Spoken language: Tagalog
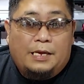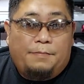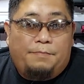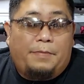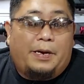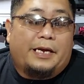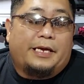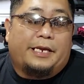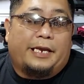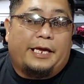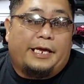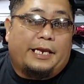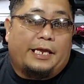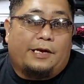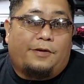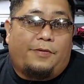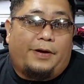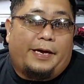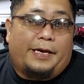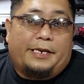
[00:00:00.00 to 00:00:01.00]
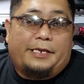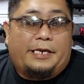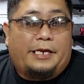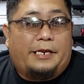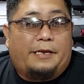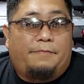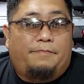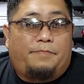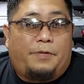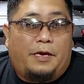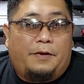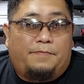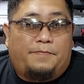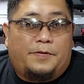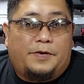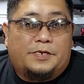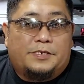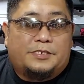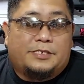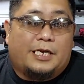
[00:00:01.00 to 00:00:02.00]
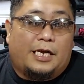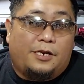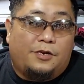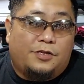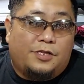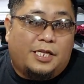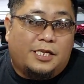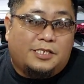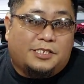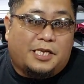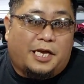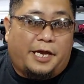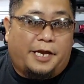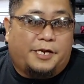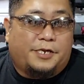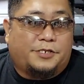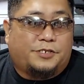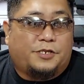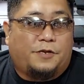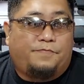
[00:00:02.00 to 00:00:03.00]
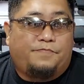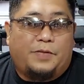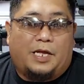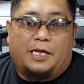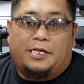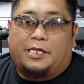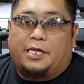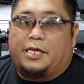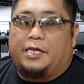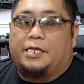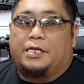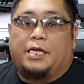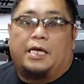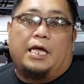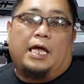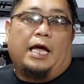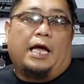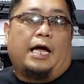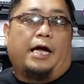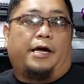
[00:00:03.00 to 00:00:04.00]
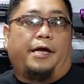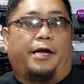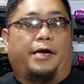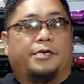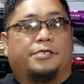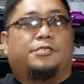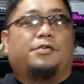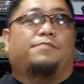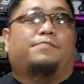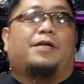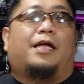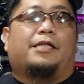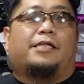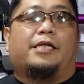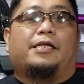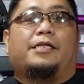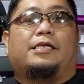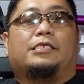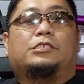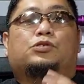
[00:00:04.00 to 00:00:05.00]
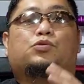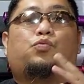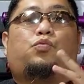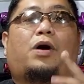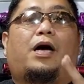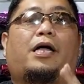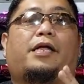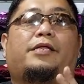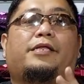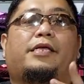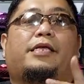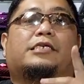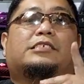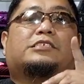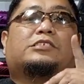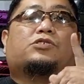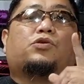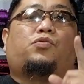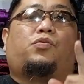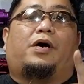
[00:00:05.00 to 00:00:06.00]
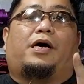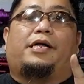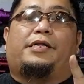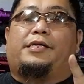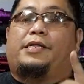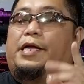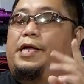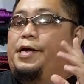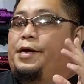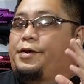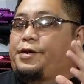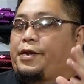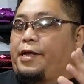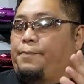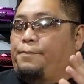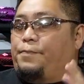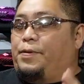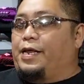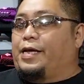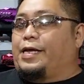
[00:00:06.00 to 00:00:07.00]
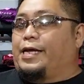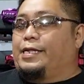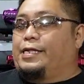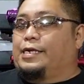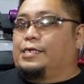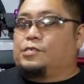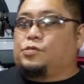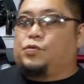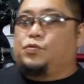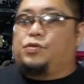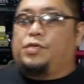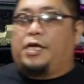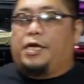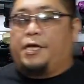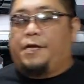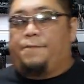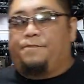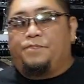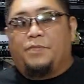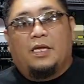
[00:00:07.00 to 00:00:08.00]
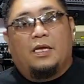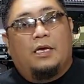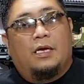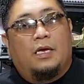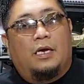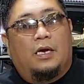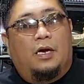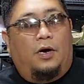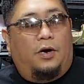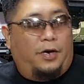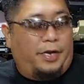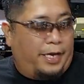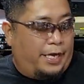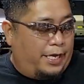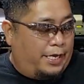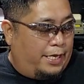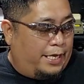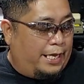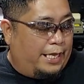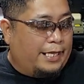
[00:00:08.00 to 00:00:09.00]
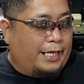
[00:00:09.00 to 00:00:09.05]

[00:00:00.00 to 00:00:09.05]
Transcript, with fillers: Magre-require na ng papers. Ganon din sa airsoft natin. Ang airsoft natin is one is to one replica ng tunay. Okay?